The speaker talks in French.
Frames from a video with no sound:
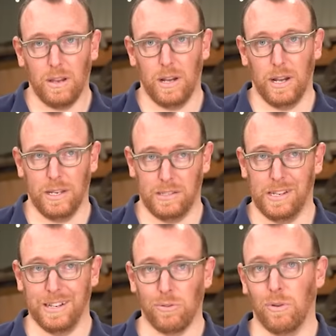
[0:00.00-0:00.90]
Les
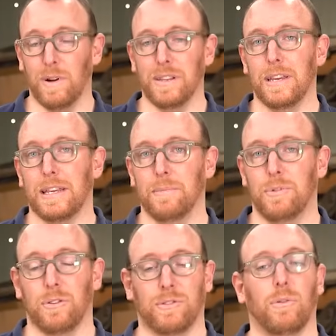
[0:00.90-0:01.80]
électrovannes et les
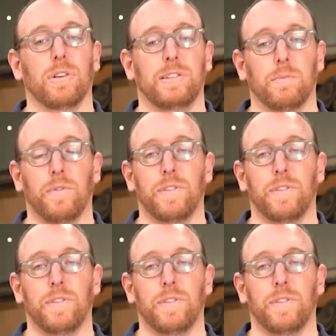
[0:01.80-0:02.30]
capteurs sont relativement